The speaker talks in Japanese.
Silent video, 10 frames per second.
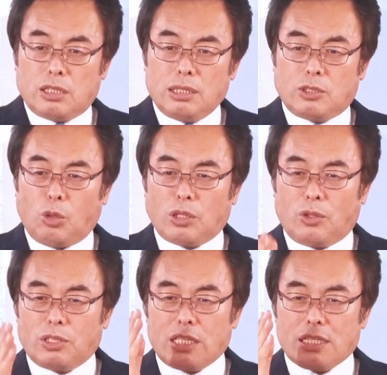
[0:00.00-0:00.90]
一人の
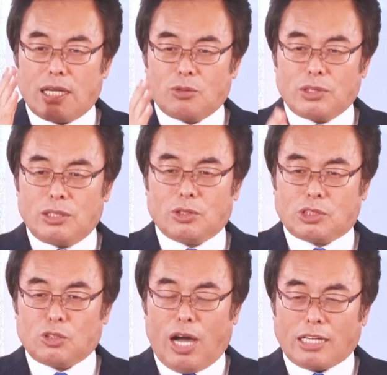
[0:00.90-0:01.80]
人間の
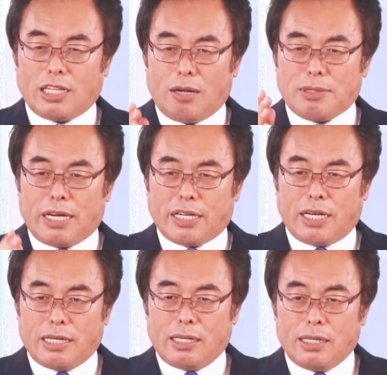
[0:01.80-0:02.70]
命を諦められな
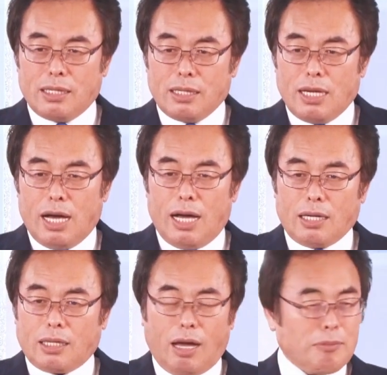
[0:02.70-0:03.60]
い
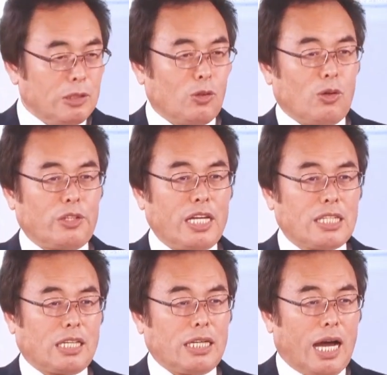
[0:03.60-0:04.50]
神の霊
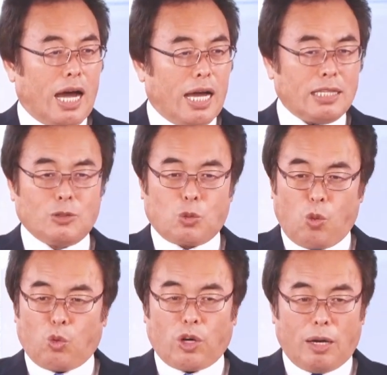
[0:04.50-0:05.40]
的な愛の
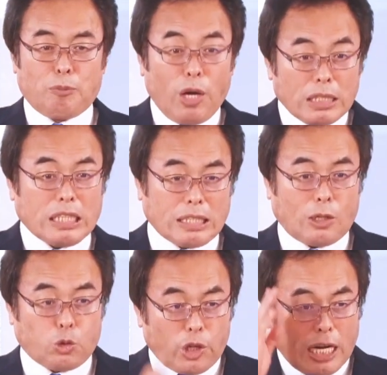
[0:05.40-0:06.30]
心は燃えていたが
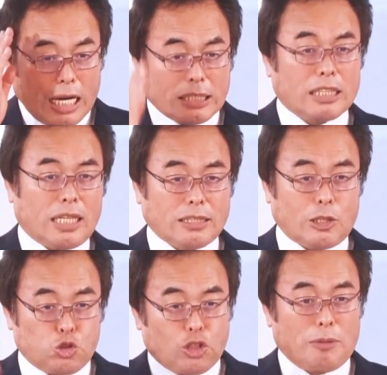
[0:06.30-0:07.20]
それが働かれて
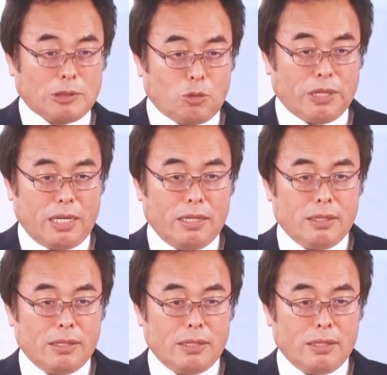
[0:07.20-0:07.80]
主が認め